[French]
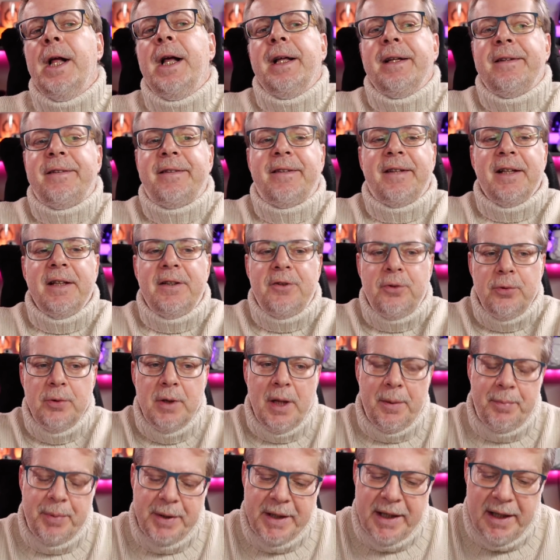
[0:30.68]
c'est une
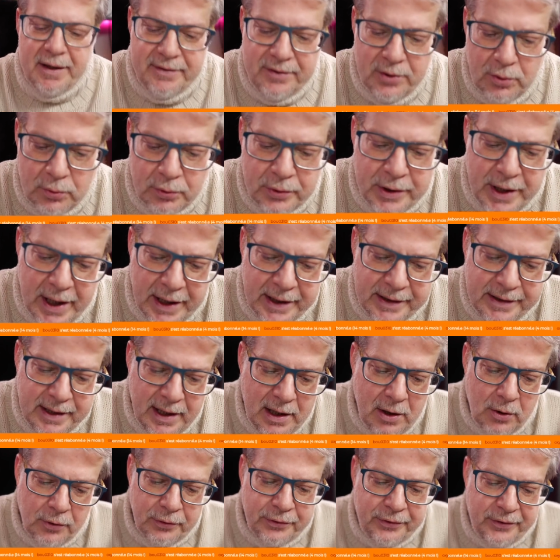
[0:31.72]
application qui a été
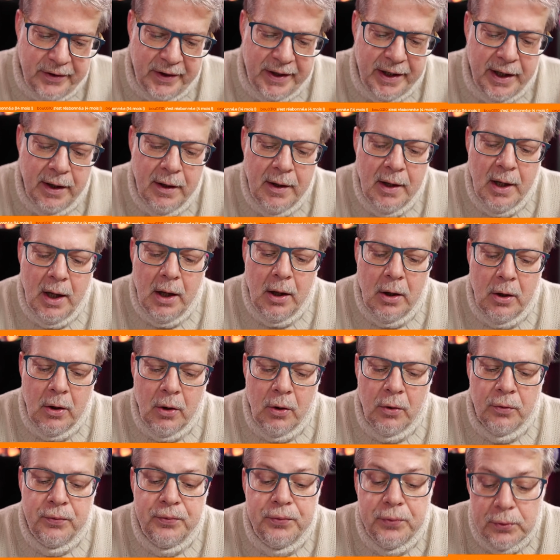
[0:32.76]
lancée,
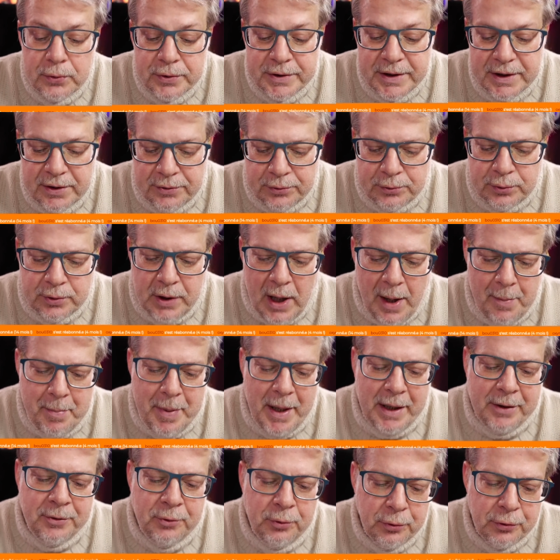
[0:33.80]
euh, fondée en tout cas
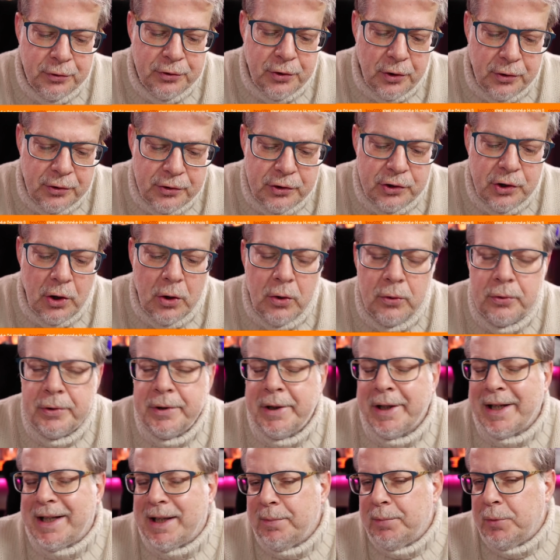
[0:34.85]
par deux jeunes gens, une
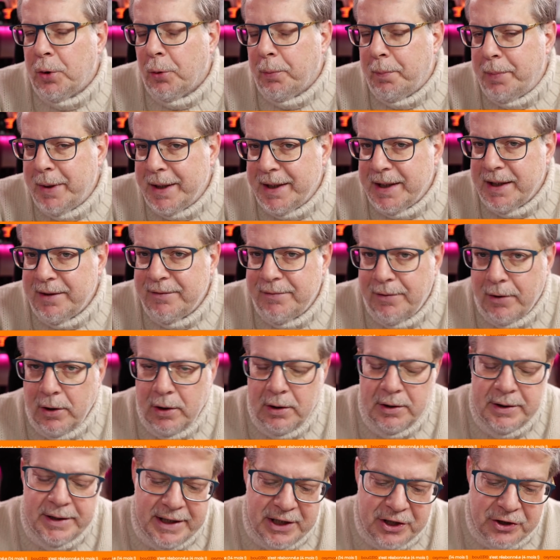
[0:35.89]
équipe de
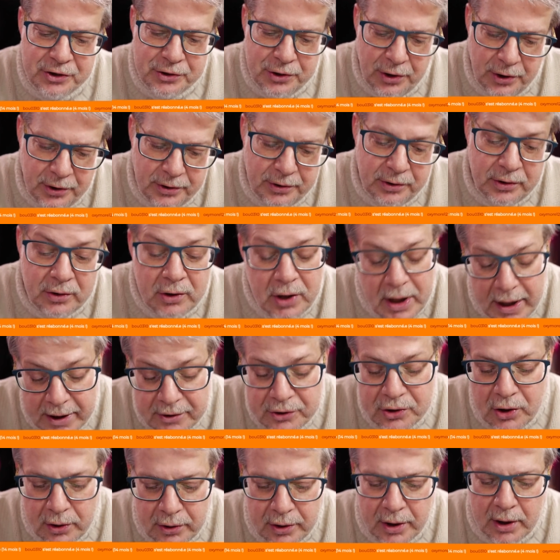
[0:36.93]
bénévoles, des jeunes, très
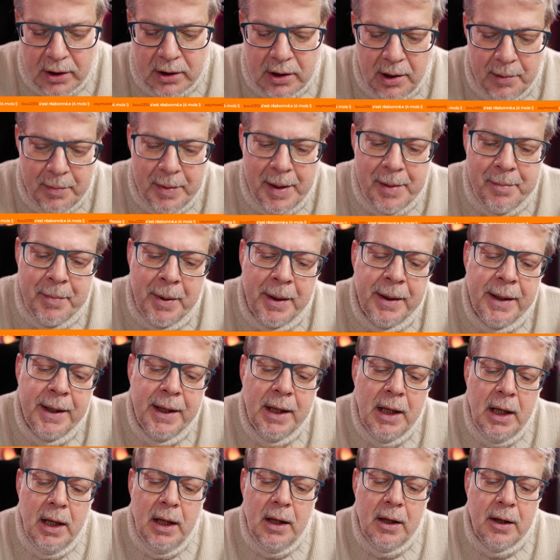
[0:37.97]
jeunes hein, quand même,
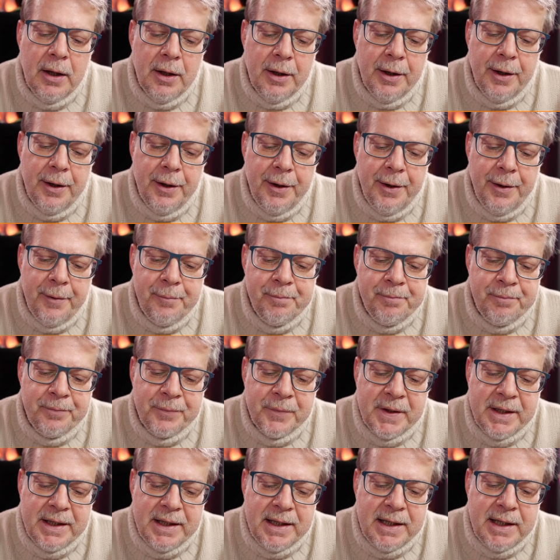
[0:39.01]
euh,
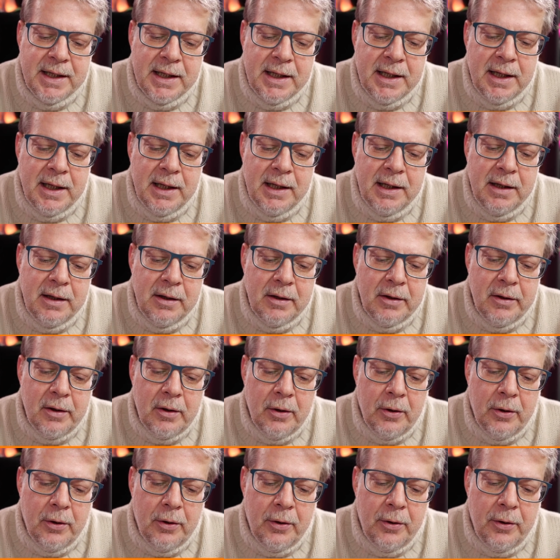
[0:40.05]
qui
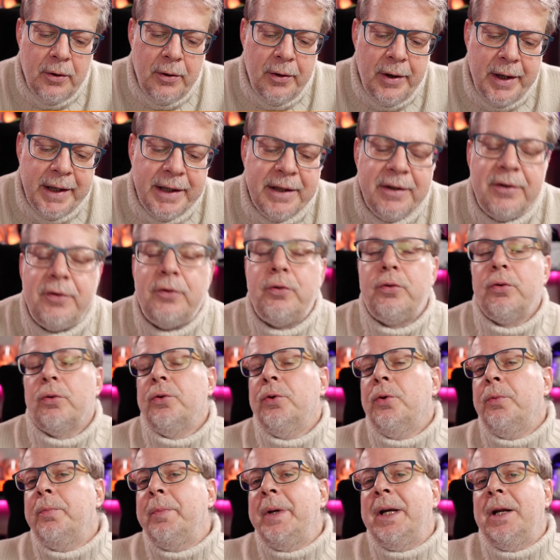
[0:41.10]
euh, est
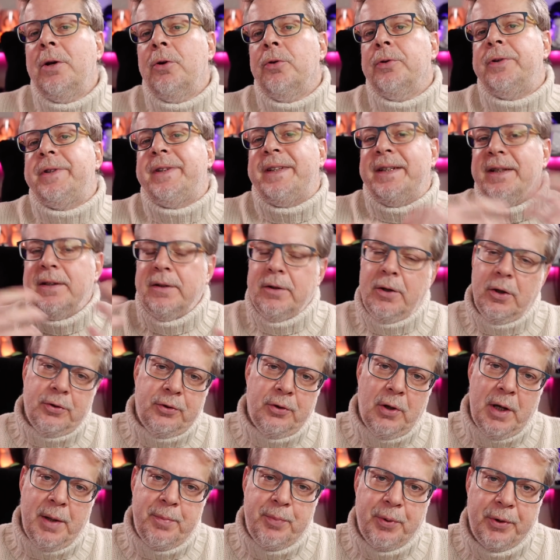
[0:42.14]
surnommée le Tinder
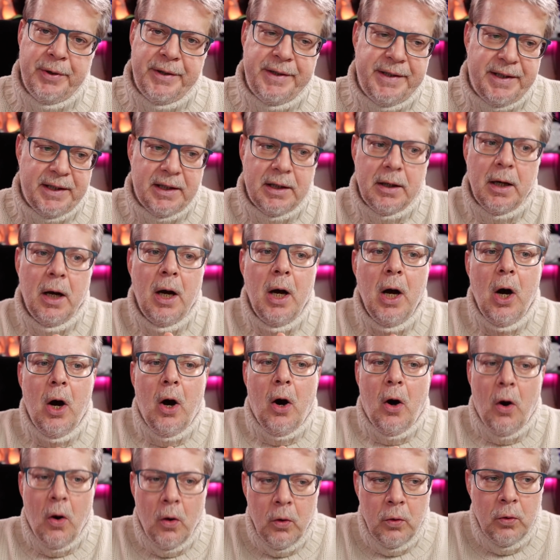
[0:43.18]
de la politique.
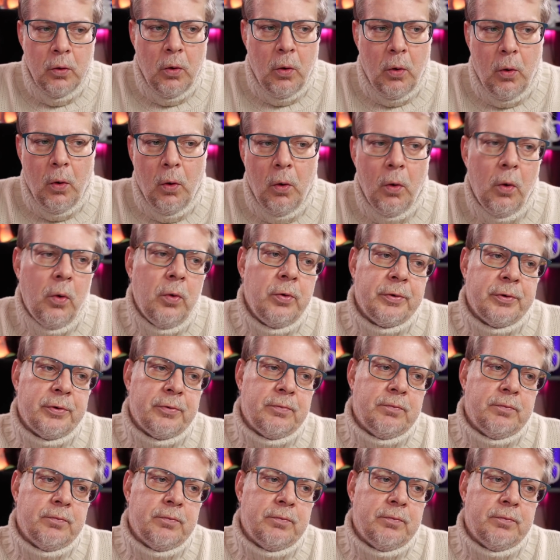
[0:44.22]
En gros,